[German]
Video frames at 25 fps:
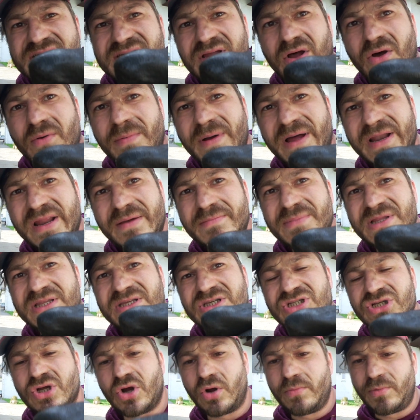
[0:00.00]
sauber, damit
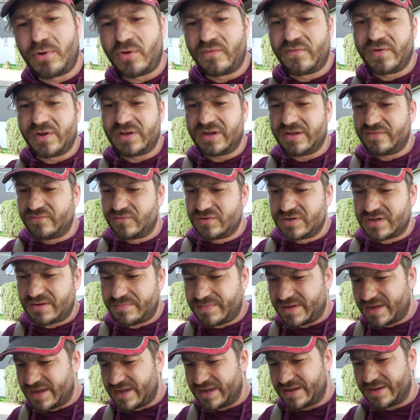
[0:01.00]
die Schraube auch wirklich
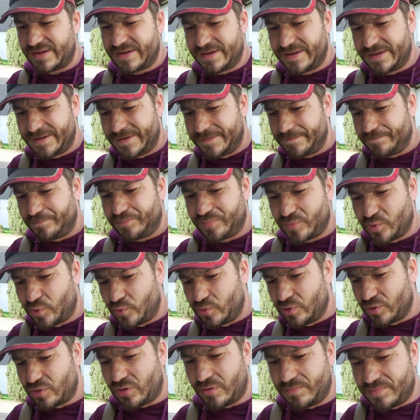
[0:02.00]
wunderbar
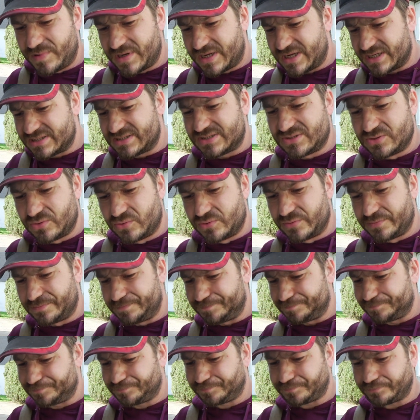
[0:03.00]
ohne Komplikationen
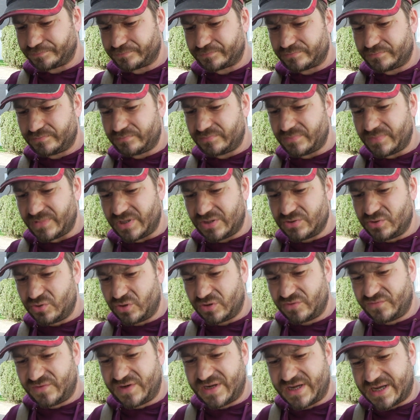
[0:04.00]

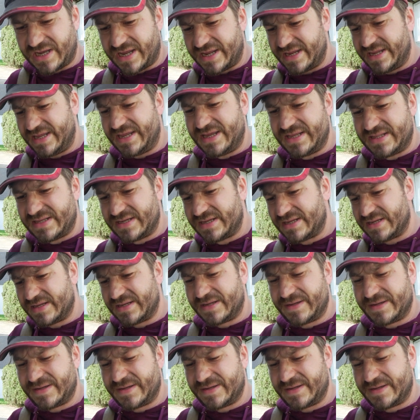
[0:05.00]
dort wieder reingeht.